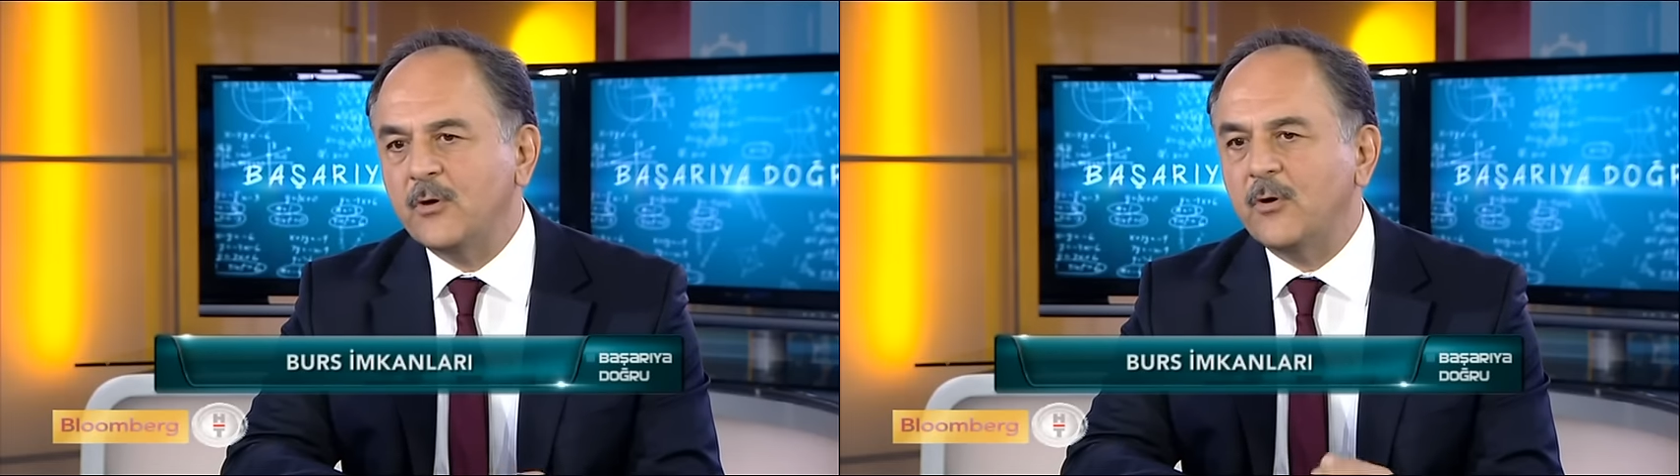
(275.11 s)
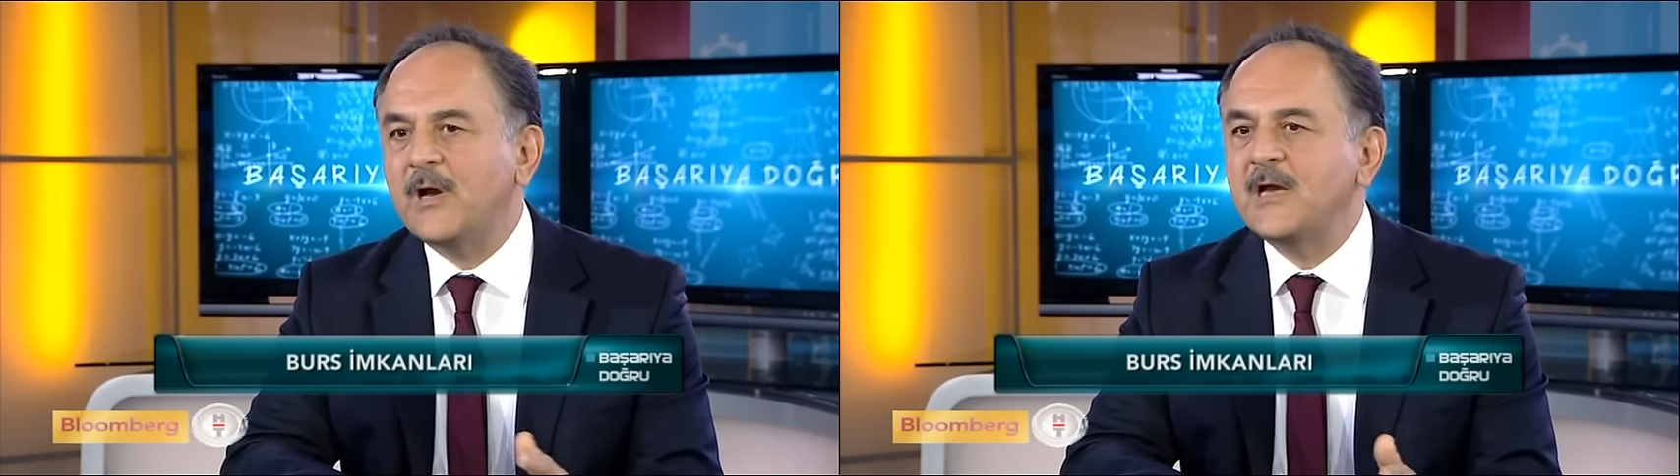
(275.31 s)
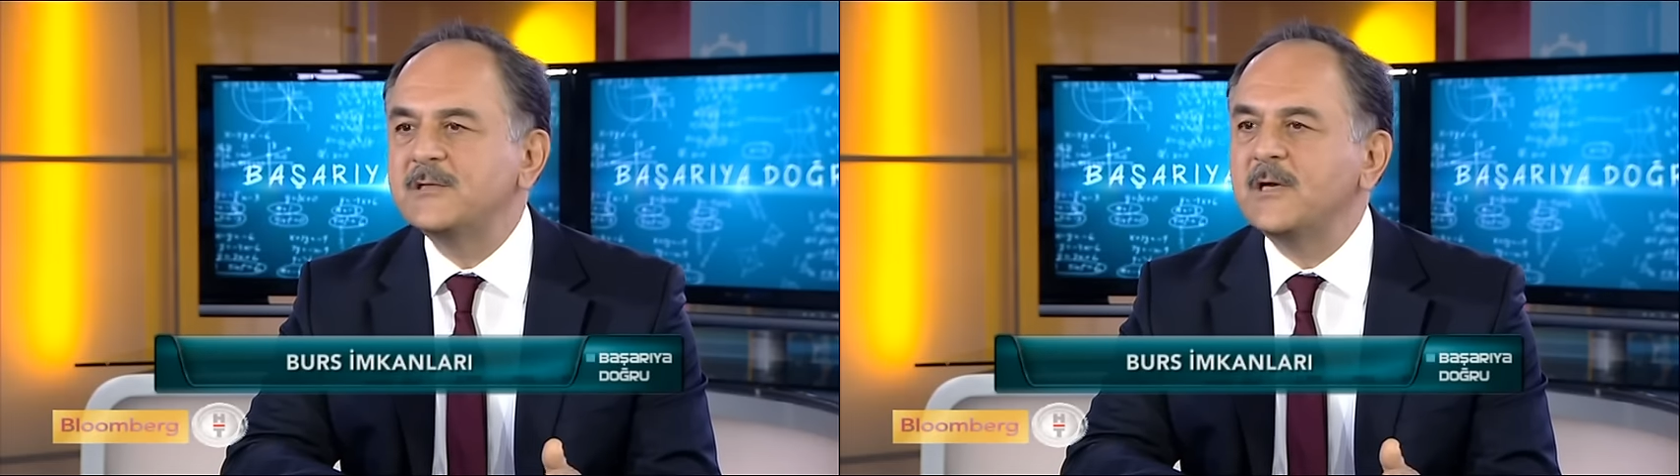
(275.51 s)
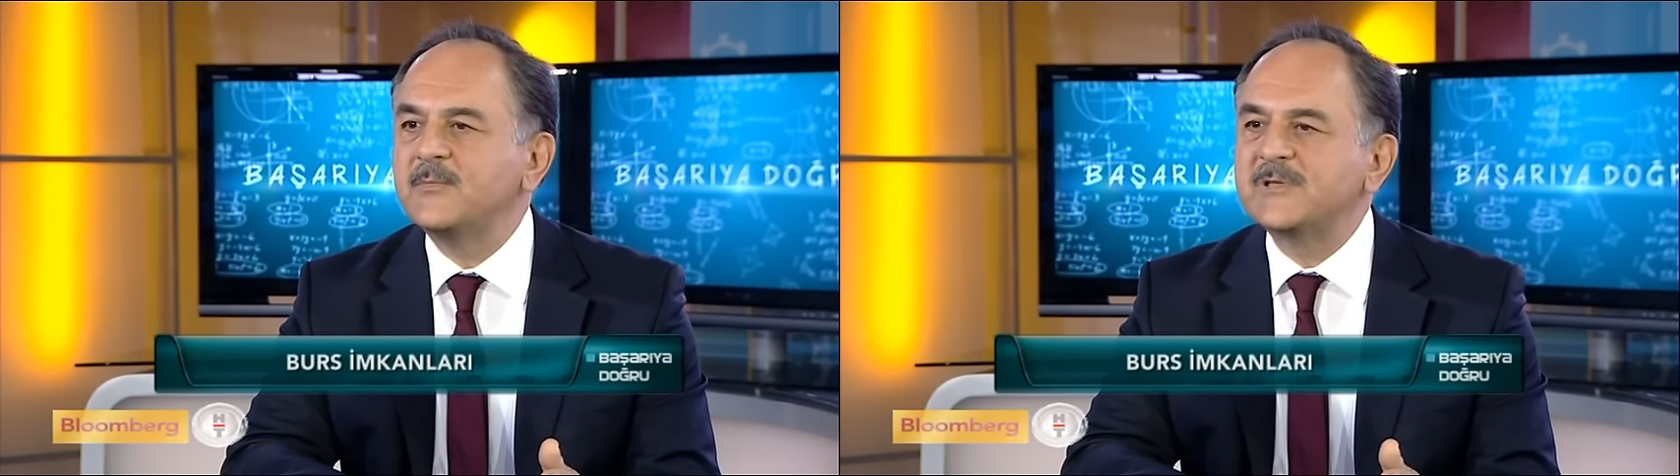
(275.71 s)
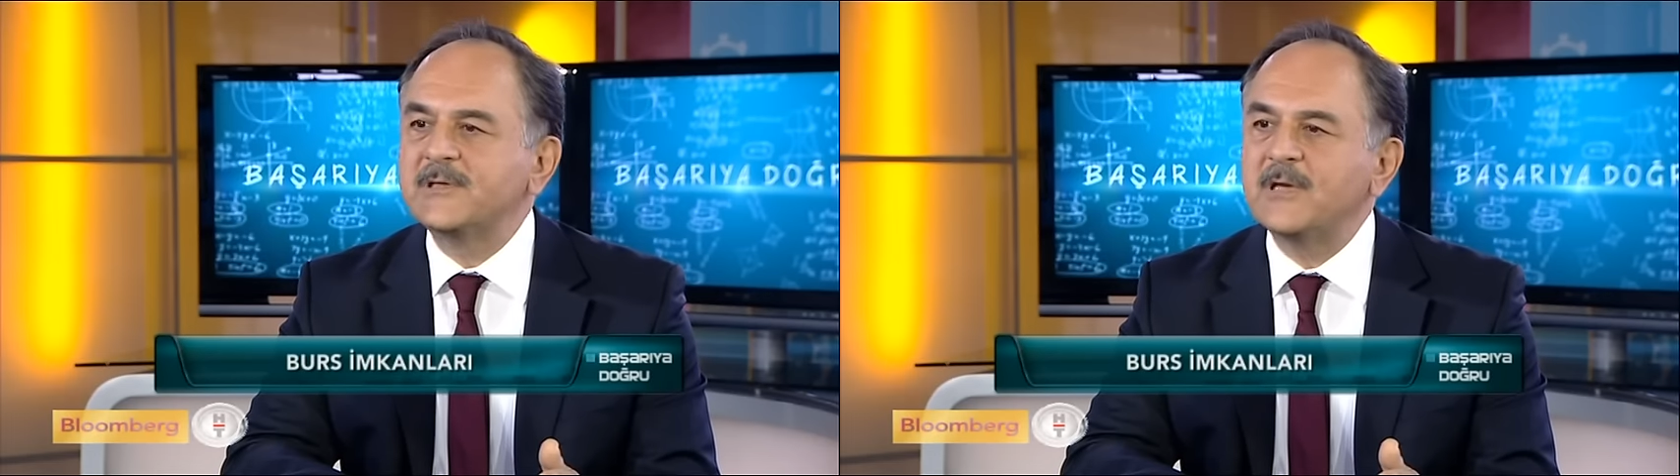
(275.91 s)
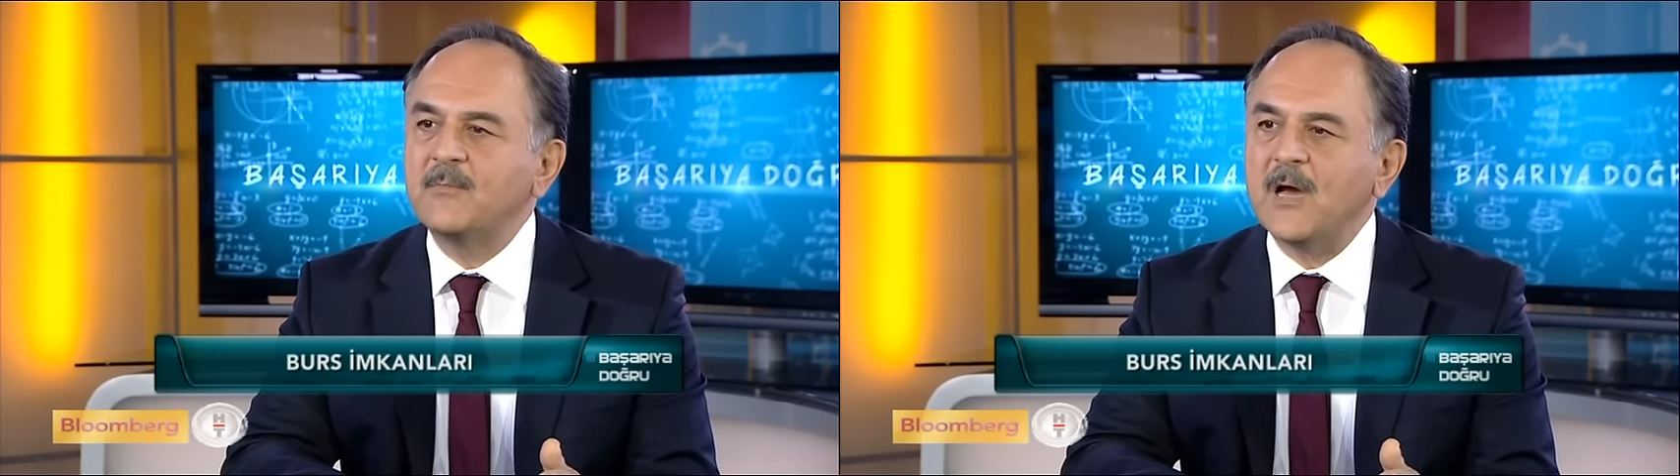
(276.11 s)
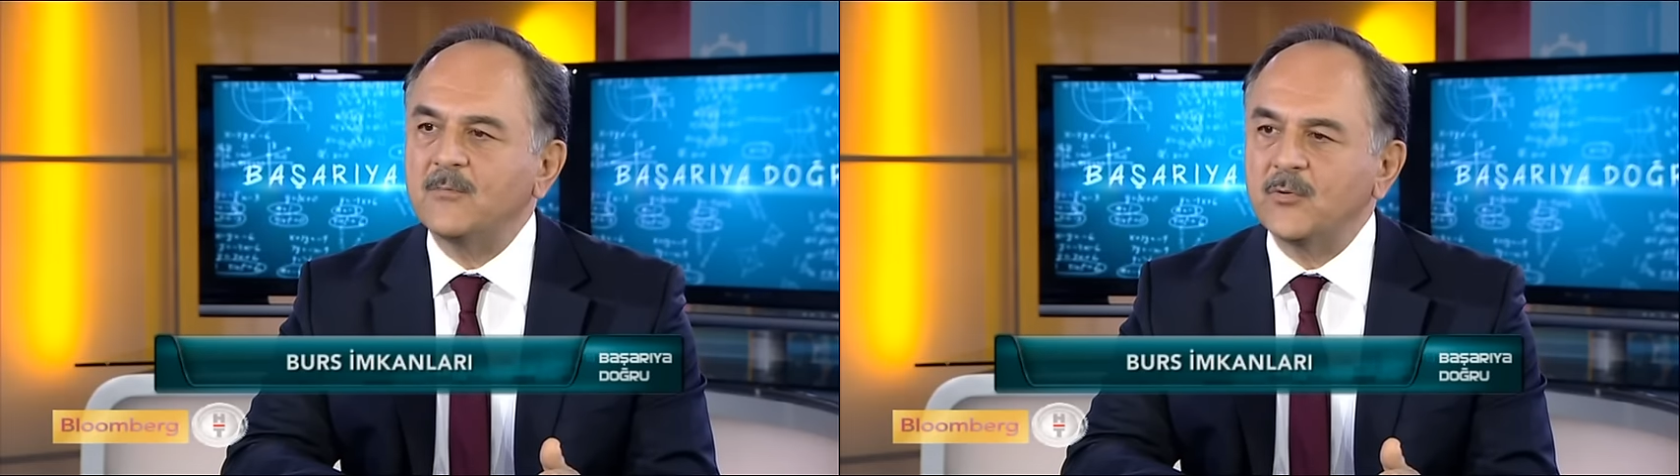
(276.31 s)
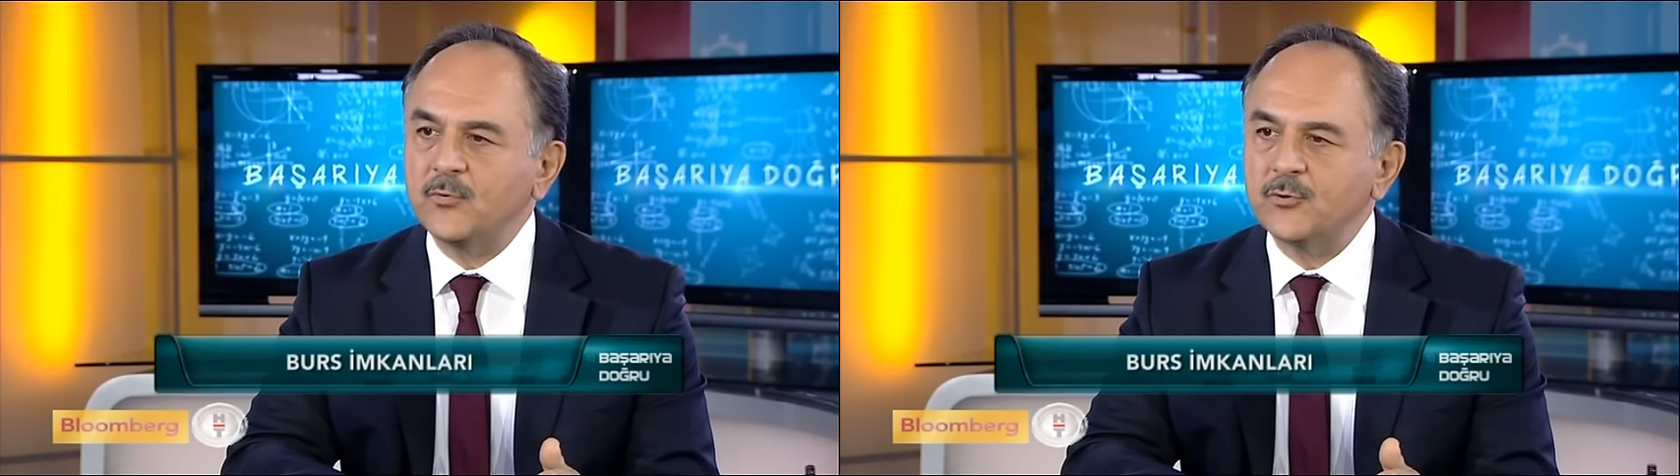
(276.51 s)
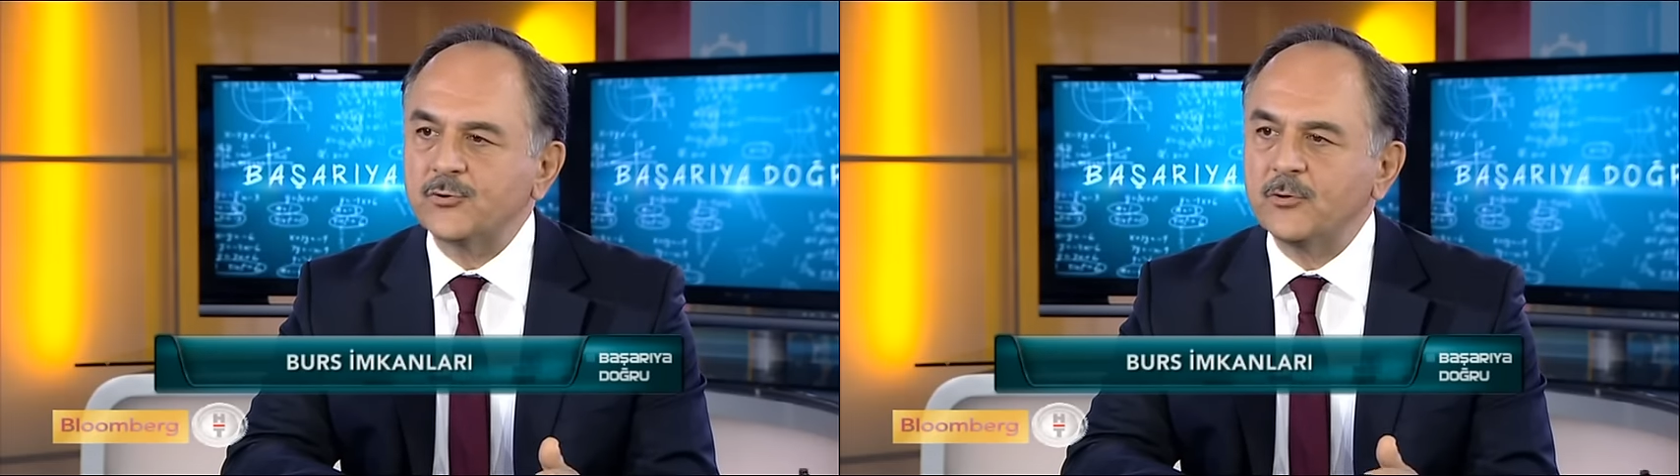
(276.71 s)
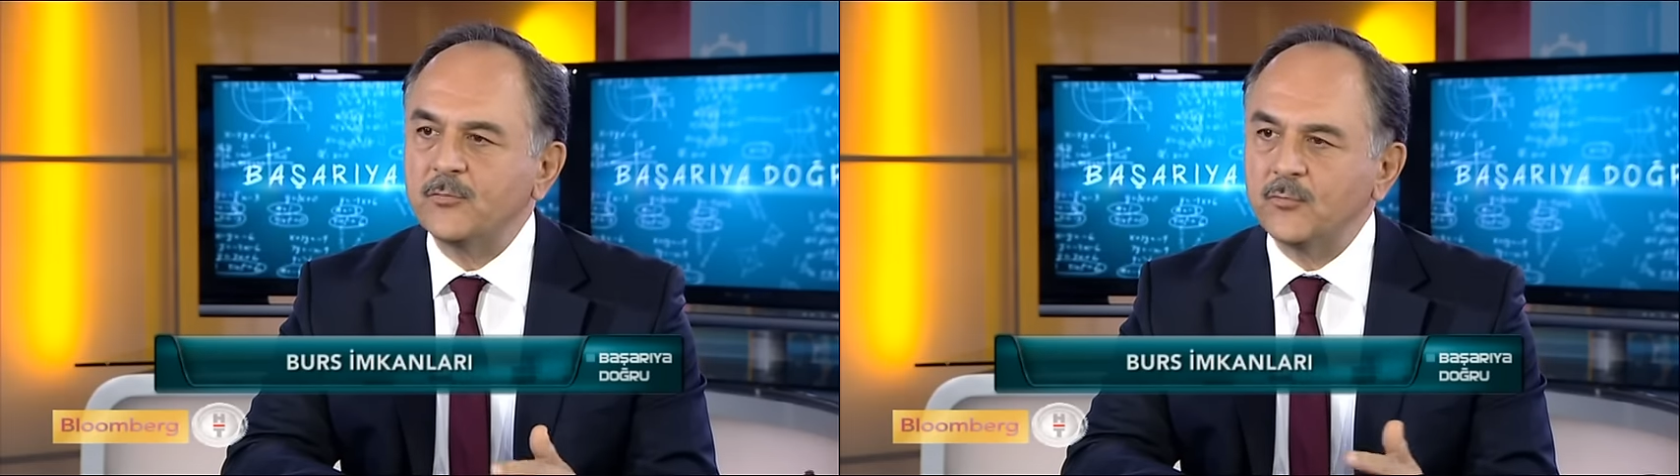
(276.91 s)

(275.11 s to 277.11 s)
Öğrencilerimizin tamamı burslu.